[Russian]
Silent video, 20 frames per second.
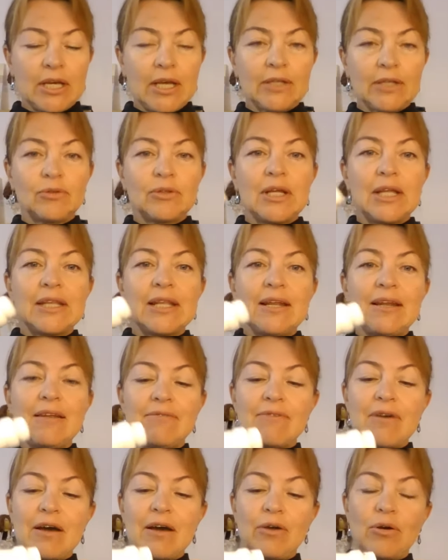Я туда
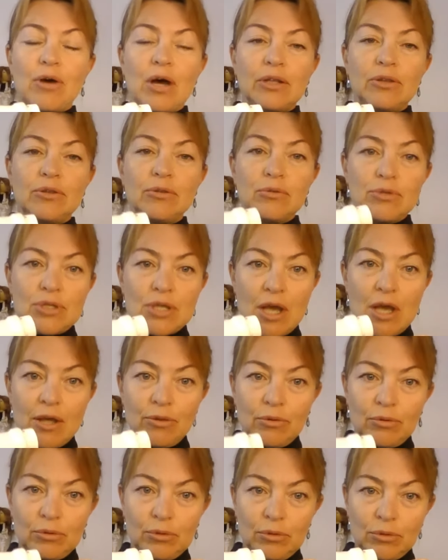наливаю одну
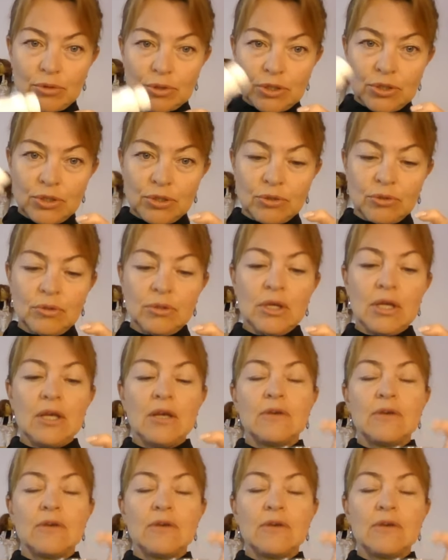чайную ложечку,